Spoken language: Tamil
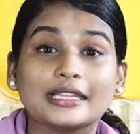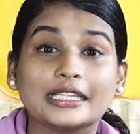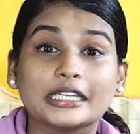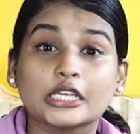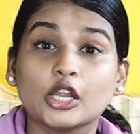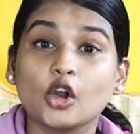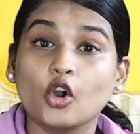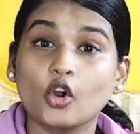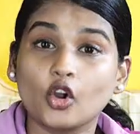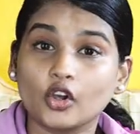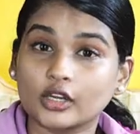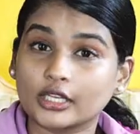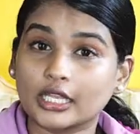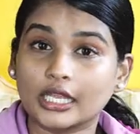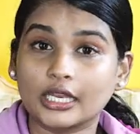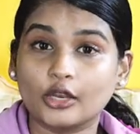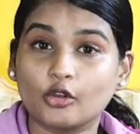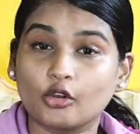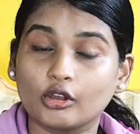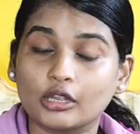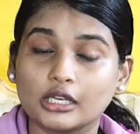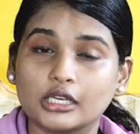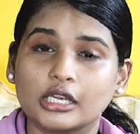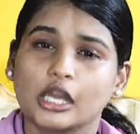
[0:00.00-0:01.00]
பார்த்தீங்கன்னா
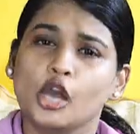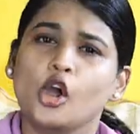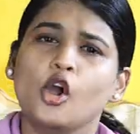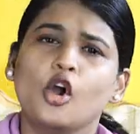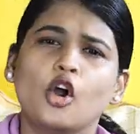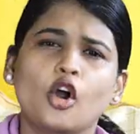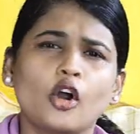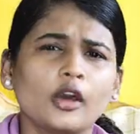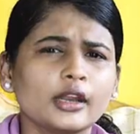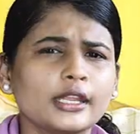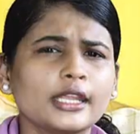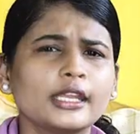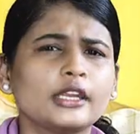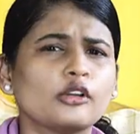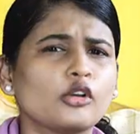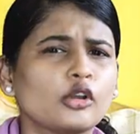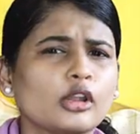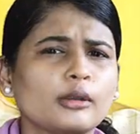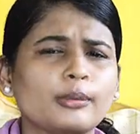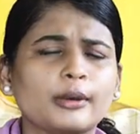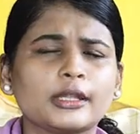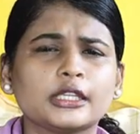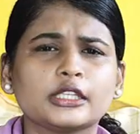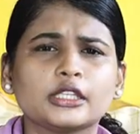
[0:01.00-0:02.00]
ஆர்கேன் ஆயில் ஆர்கன்
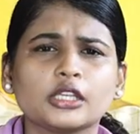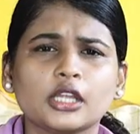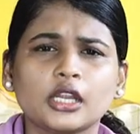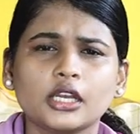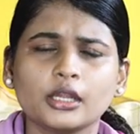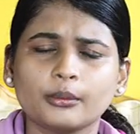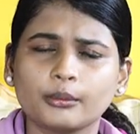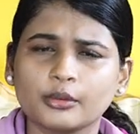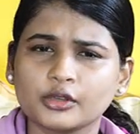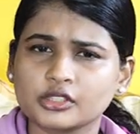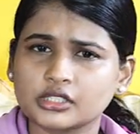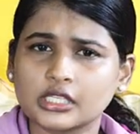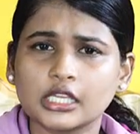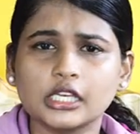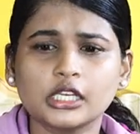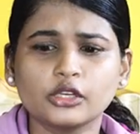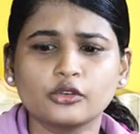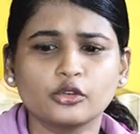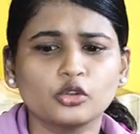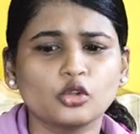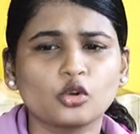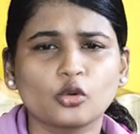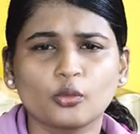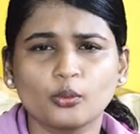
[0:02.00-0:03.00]
ஆயில் பார்த்தீங்கன்னா நம்ம
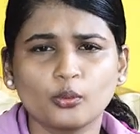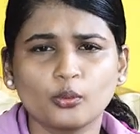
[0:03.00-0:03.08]
ஸ்கின்னுக்கு வந்து